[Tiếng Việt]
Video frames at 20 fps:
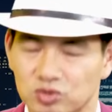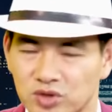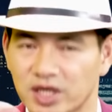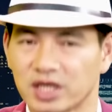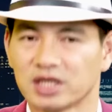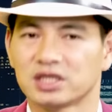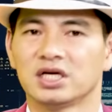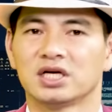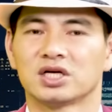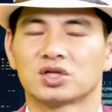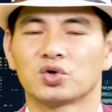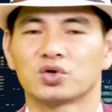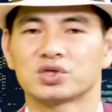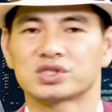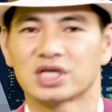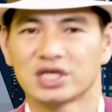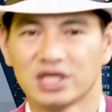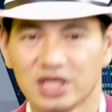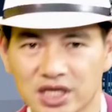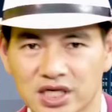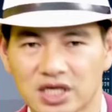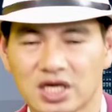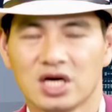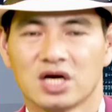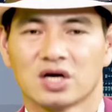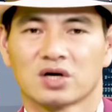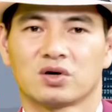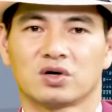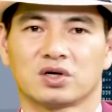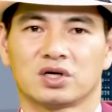nếu thế thì tôi sẽ đi
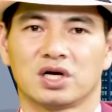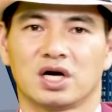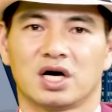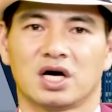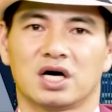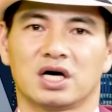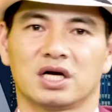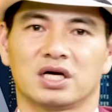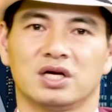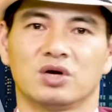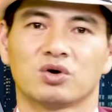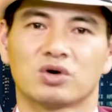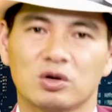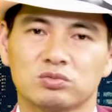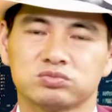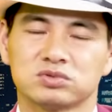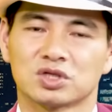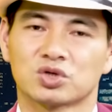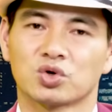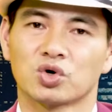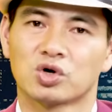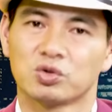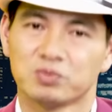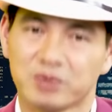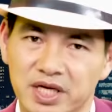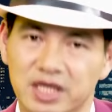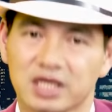còn à, nếu không thì tôi không